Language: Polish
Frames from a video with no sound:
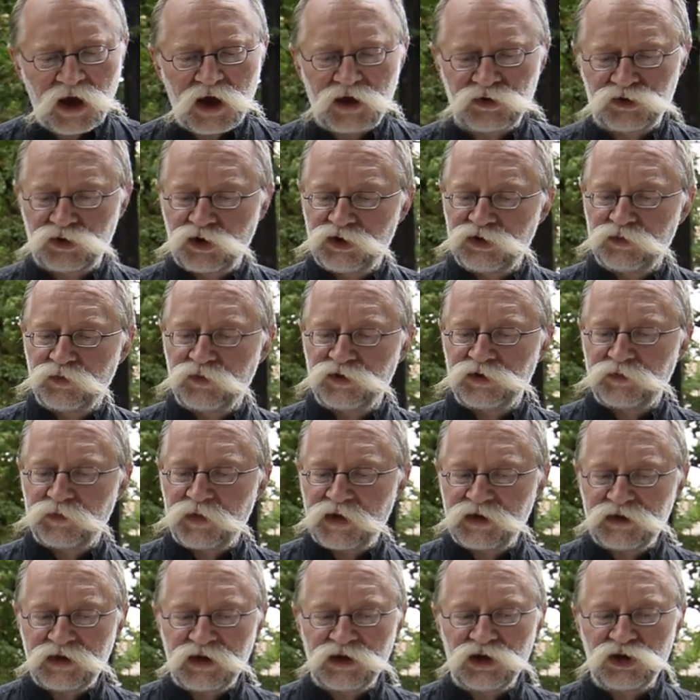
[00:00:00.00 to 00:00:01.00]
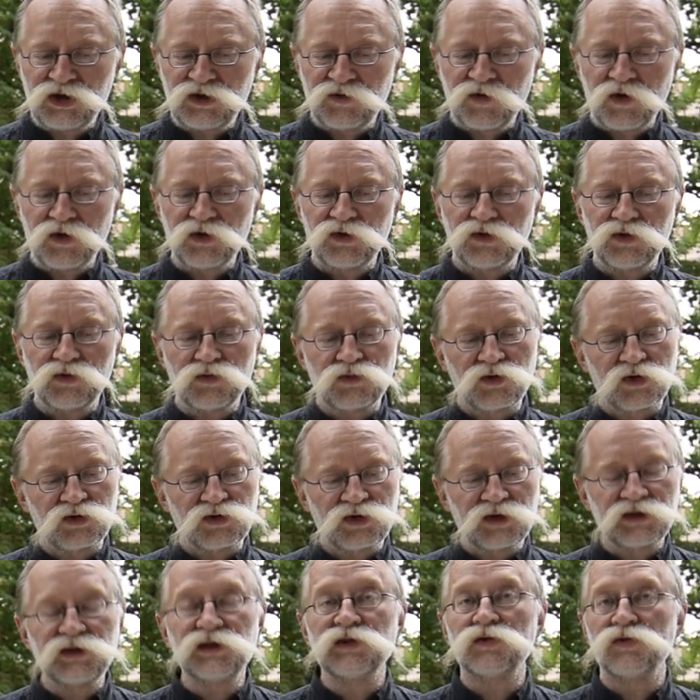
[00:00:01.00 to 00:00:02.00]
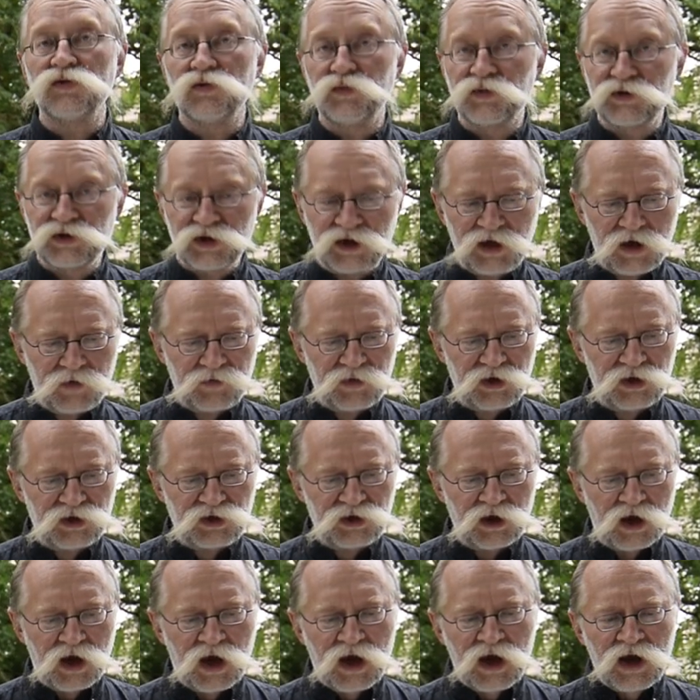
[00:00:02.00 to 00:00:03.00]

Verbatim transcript: a chcąc mu spędzenie świąt uroczystych uprzyjemnić,